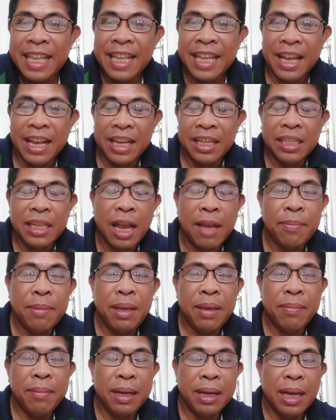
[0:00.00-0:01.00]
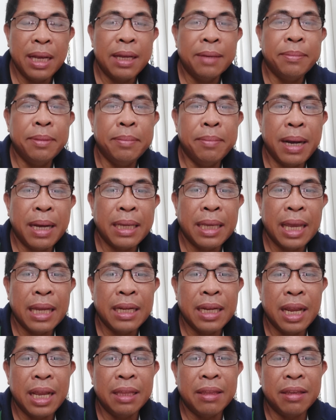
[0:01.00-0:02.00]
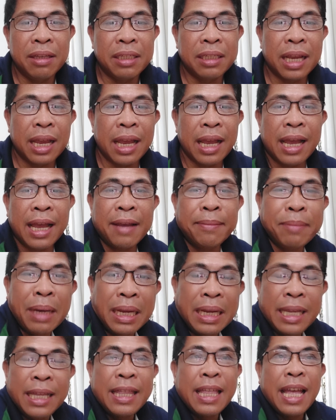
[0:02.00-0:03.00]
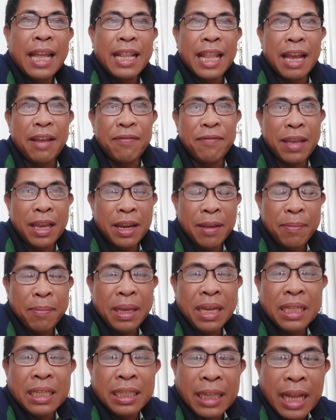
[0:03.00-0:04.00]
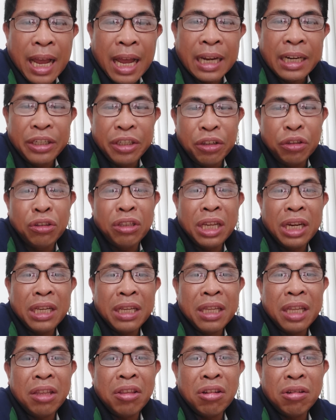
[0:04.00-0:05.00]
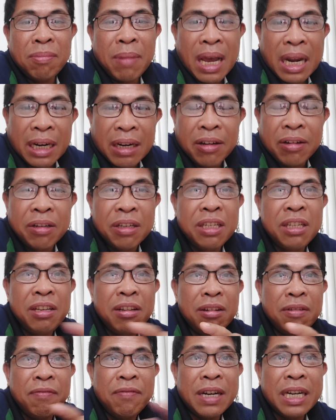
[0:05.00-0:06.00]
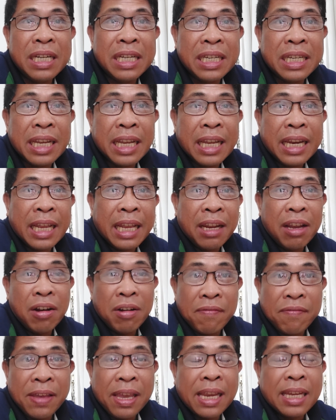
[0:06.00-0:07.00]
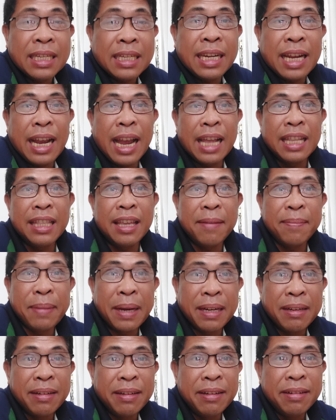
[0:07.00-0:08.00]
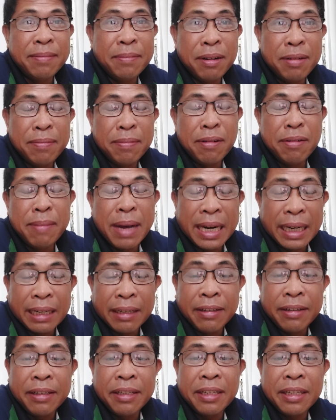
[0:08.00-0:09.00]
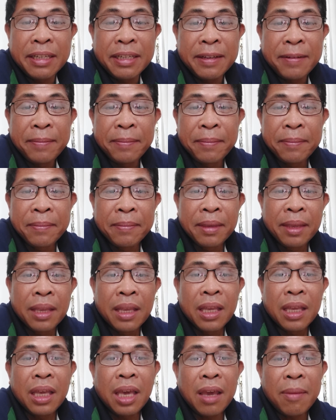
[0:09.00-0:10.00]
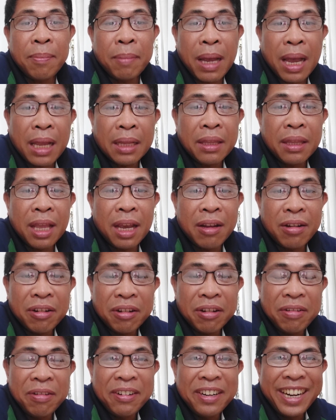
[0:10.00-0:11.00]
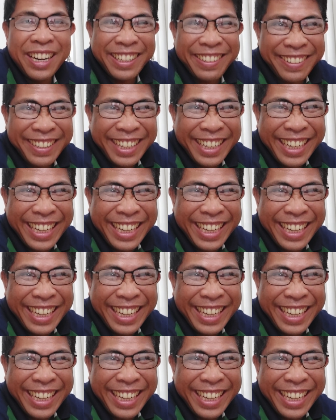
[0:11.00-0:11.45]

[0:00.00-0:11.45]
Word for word: Uh, sabi mga kababayan dito sa balita ng Philippine Star, Duterte to Marcos, yung first year in office ng ating Pangulong Bongbong Marcos. Keep at the good work.